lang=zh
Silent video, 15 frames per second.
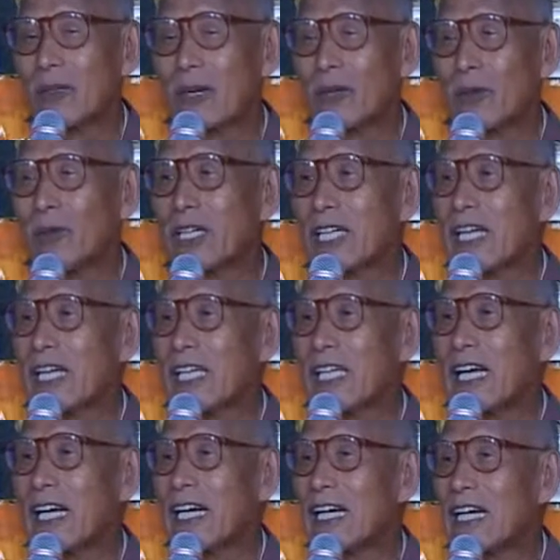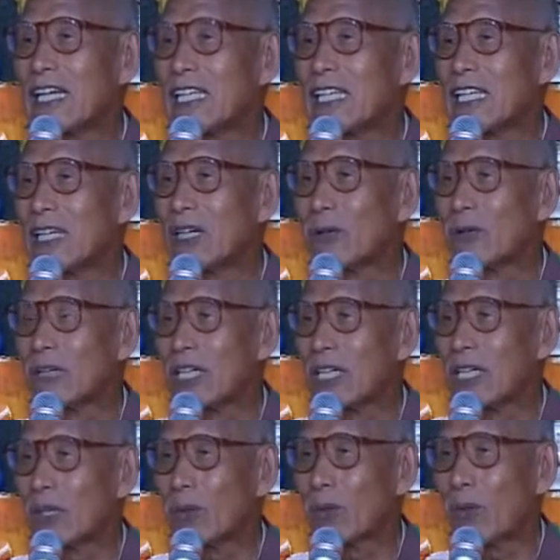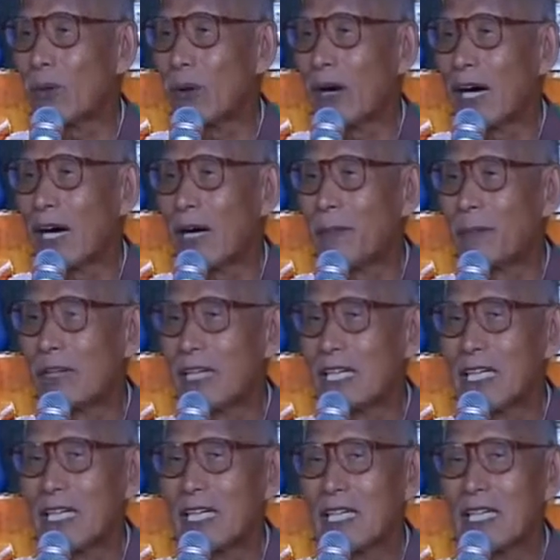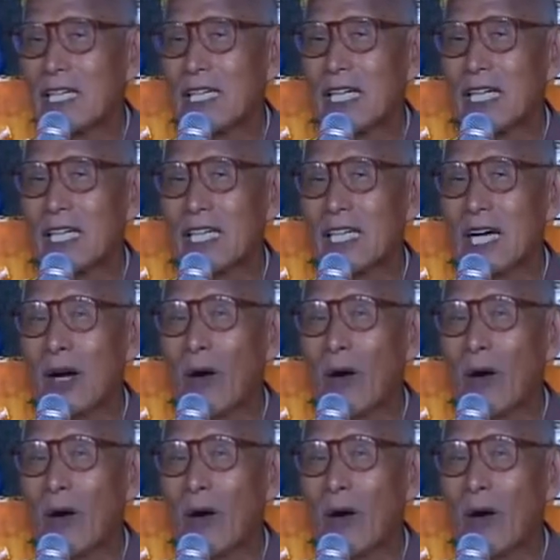种如是因，结如是果。今